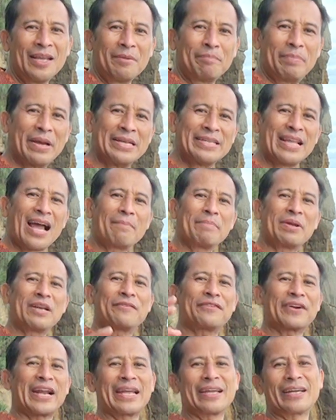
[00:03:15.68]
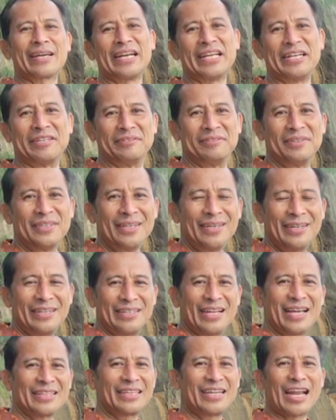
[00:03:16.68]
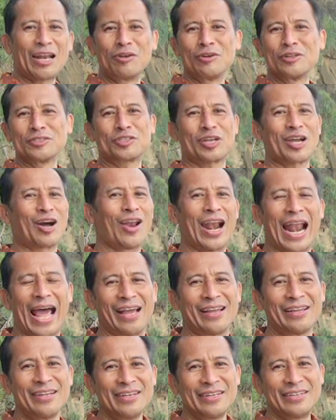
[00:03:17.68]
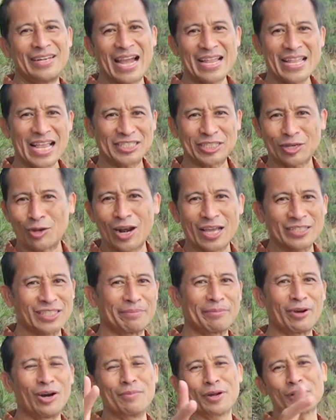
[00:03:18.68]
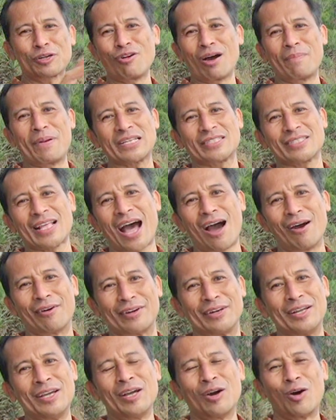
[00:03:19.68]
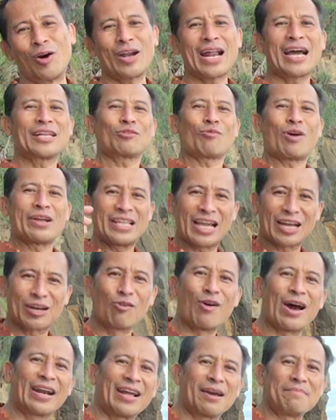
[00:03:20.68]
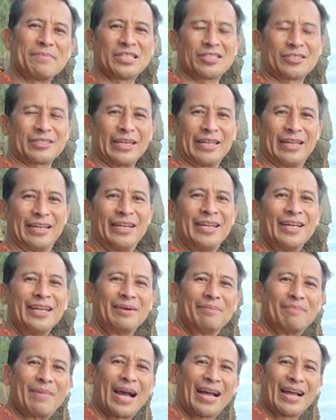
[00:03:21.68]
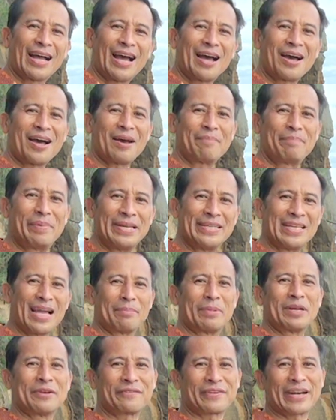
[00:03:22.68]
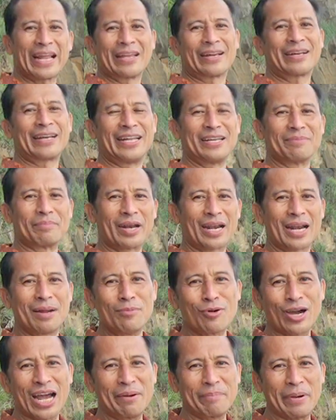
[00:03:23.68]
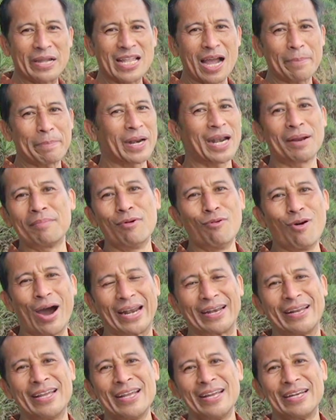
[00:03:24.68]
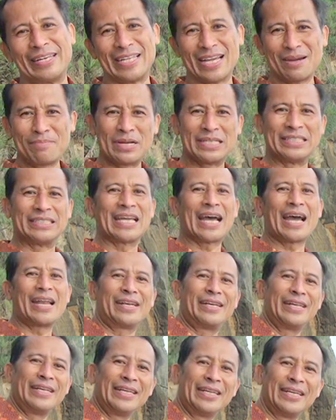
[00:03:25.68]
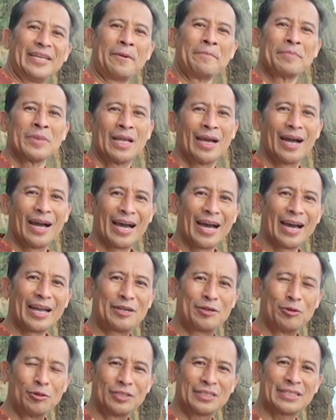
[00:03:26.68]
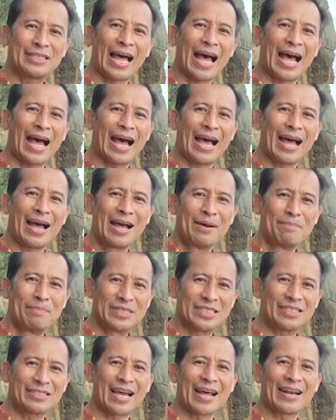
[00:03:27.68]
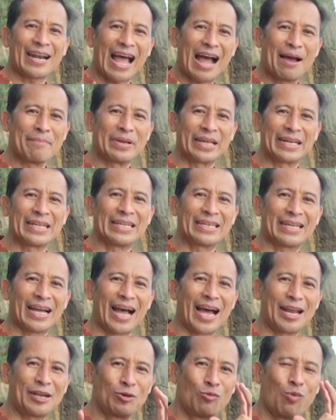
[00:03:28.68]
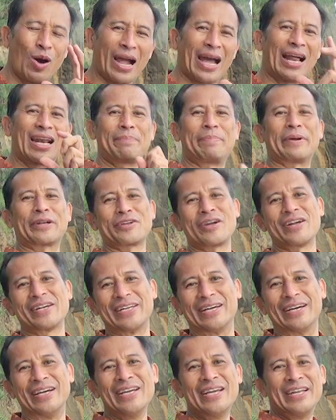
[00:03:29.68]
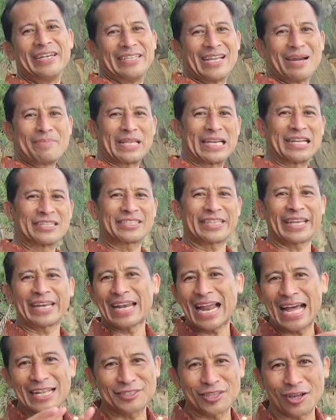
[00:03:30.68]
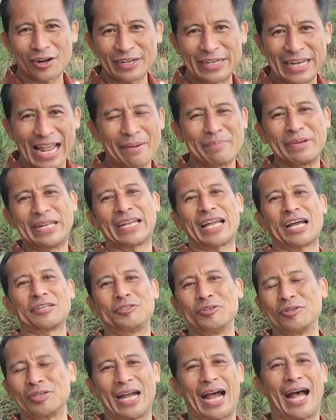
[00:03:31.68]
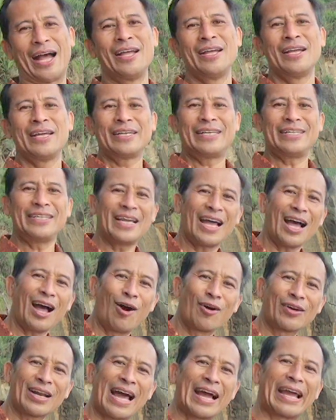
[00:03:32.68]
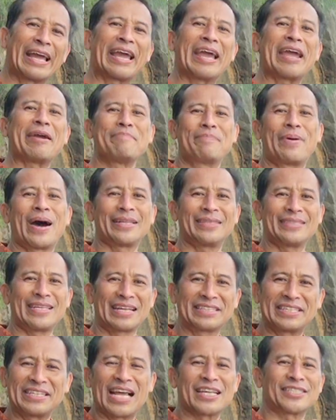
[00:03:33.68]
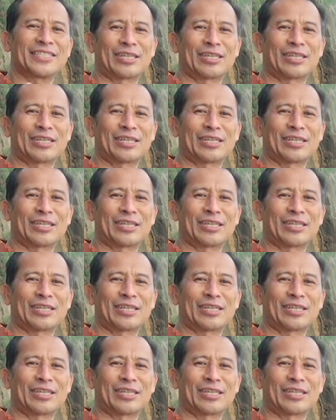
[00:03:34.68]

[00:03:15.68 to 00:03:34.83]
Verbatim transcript: Benjamin Franklin, dia tidak lulus sekolah, dia hanya sekolah sampai umur 12 tahun. Orang tuanya keluarga miskin, maka Benjamin Franklin menemukan banyak penemuan. Dia menjadi uh, duta besar Amerika dua kali periode. Dia menjadi senator di Amerika juga. Dia orang hebat yang tidak